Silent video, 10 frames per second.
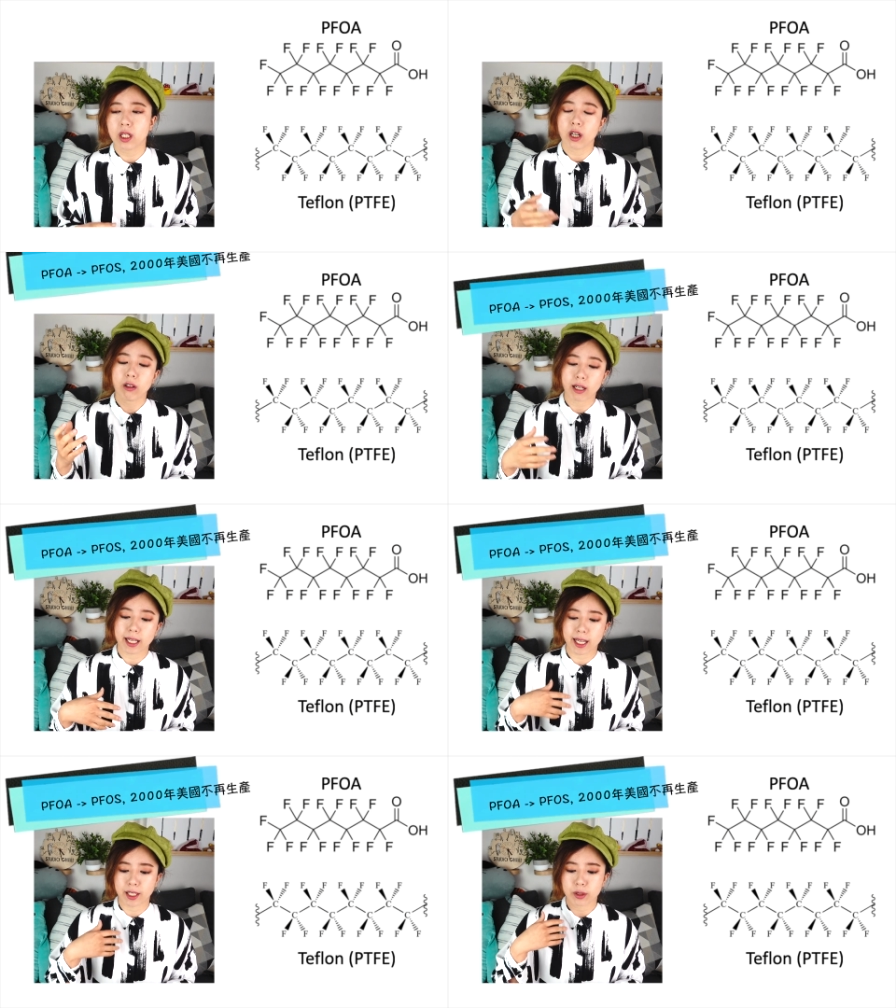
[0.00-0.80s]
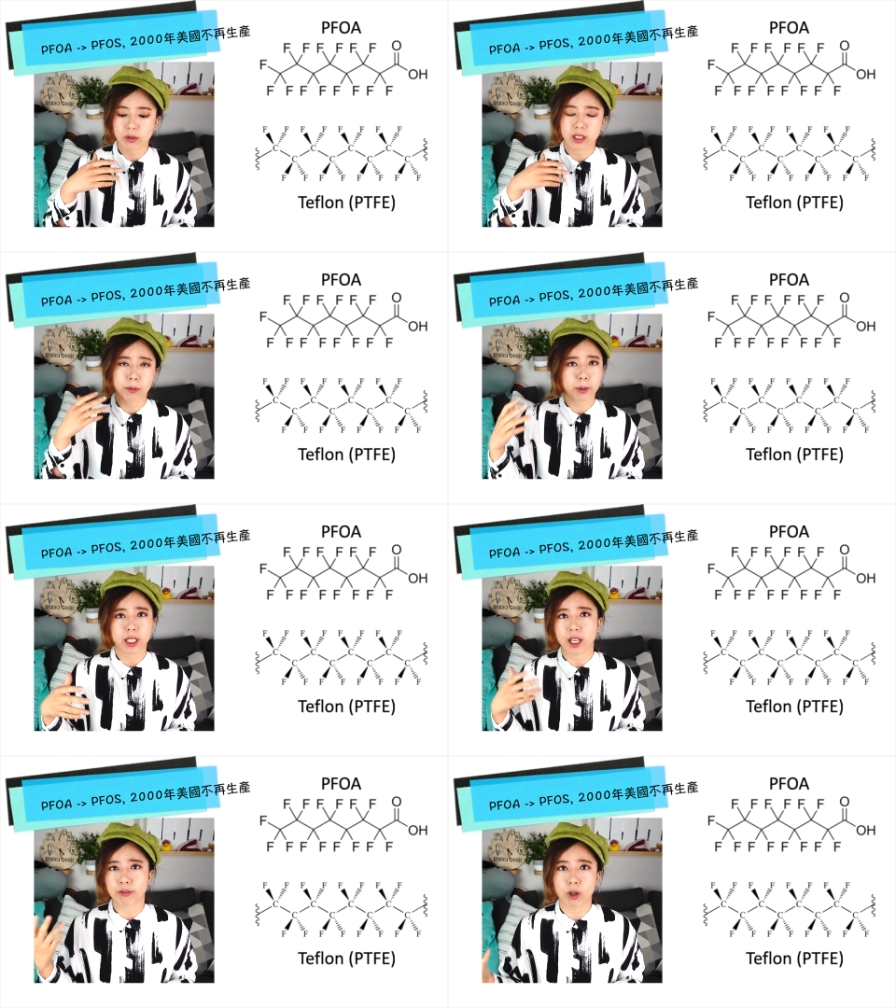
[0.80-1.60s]
后来改用了
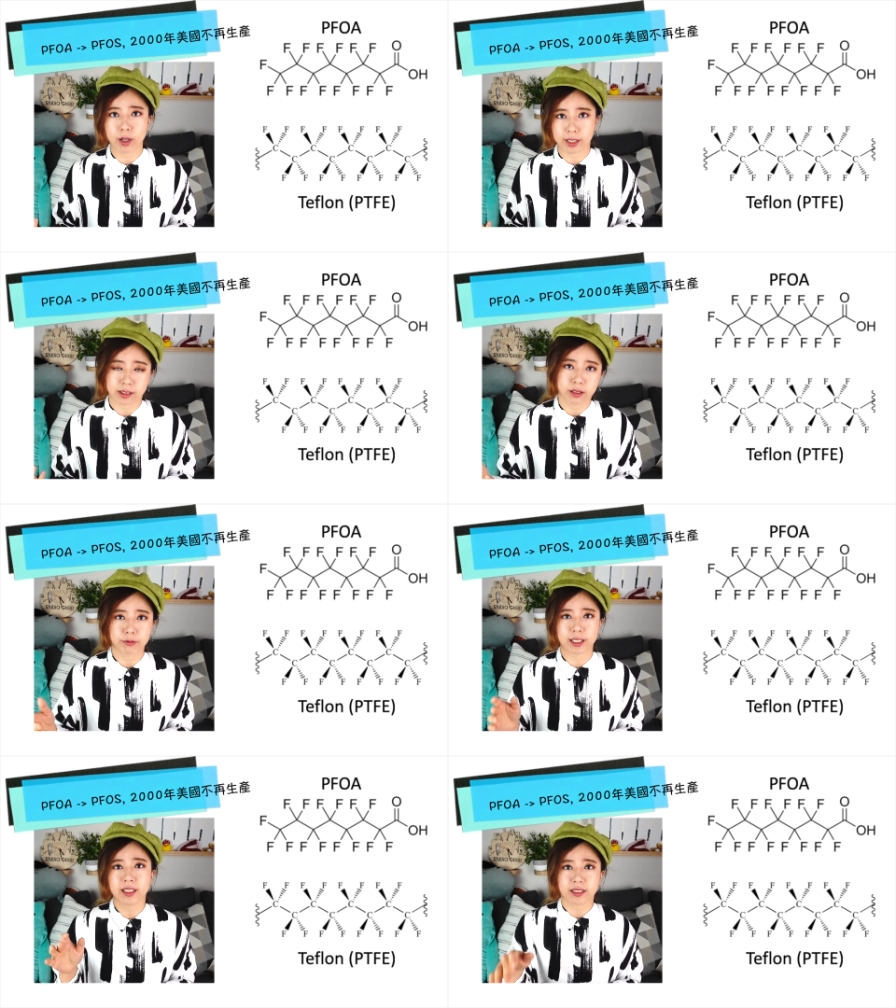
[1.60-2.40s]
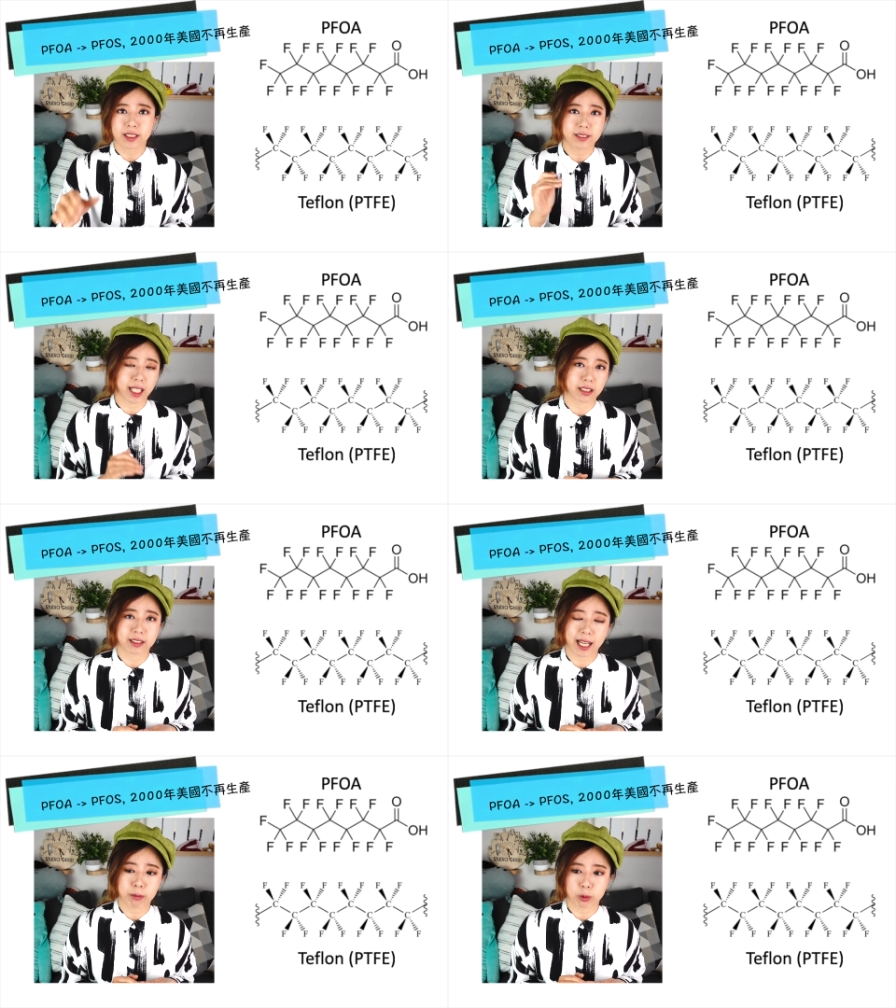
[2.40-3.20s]
PFOS，反正也是个长得
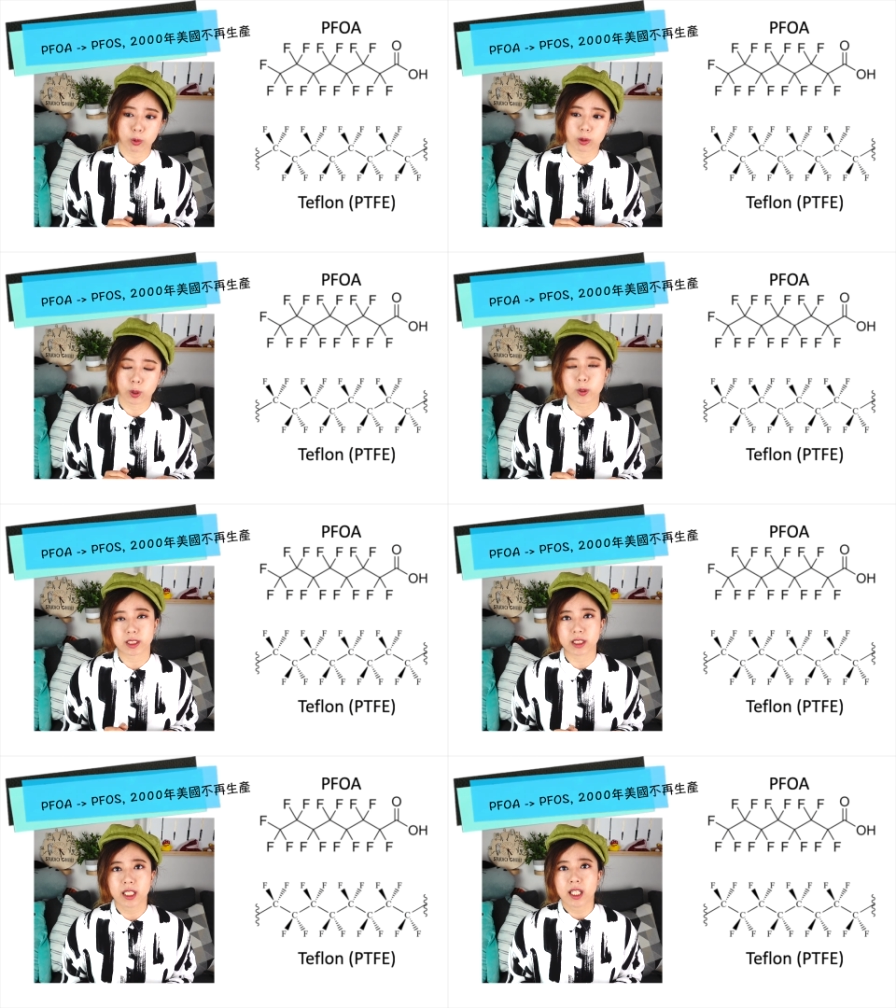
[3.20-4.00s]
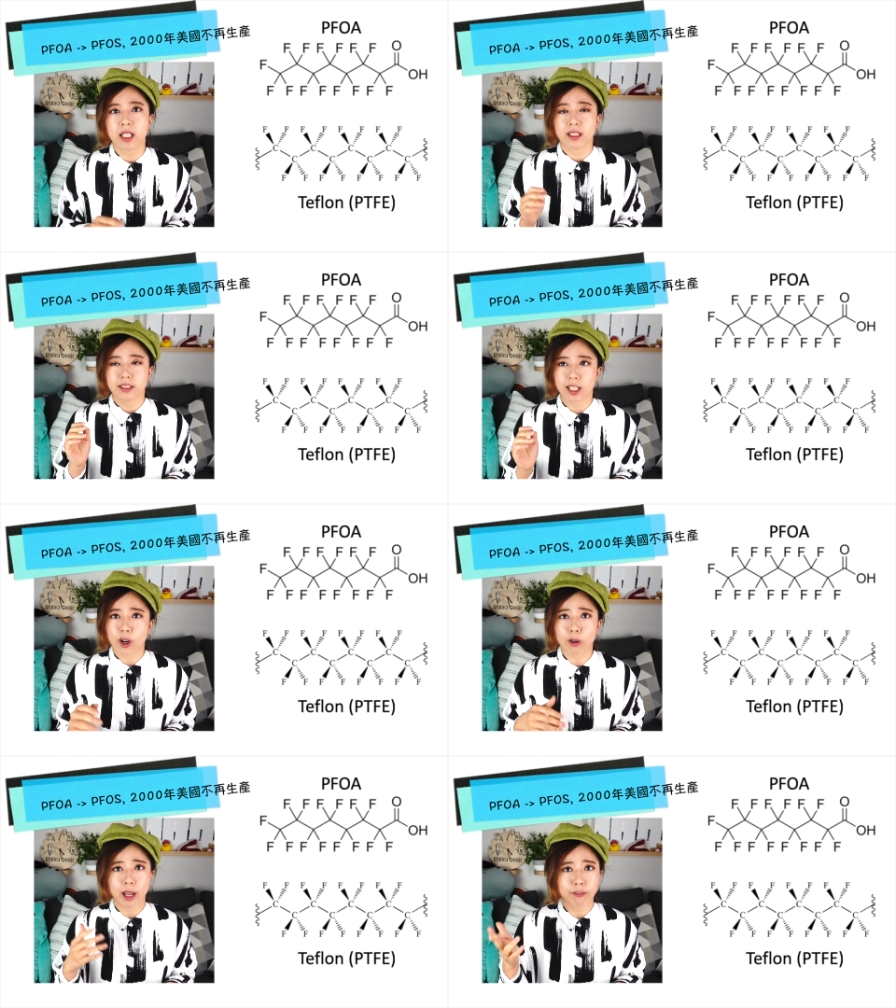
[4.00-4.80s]
差不多的东西。那
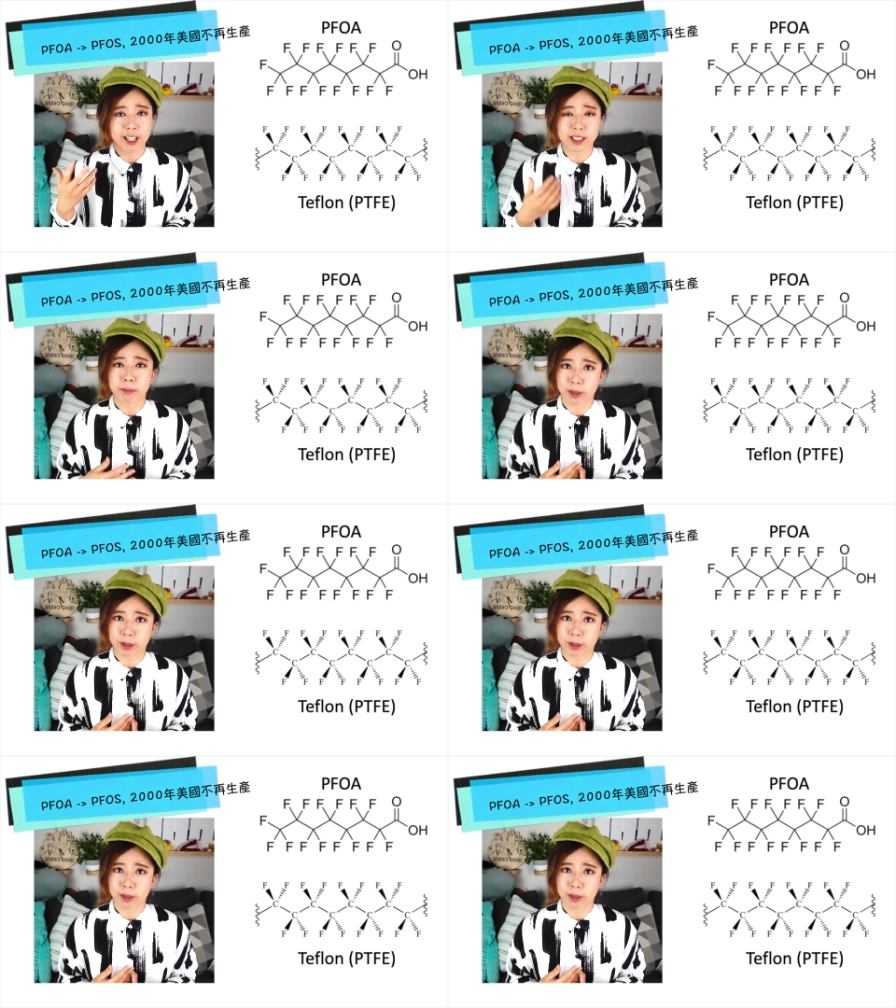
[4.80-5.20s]
后来发现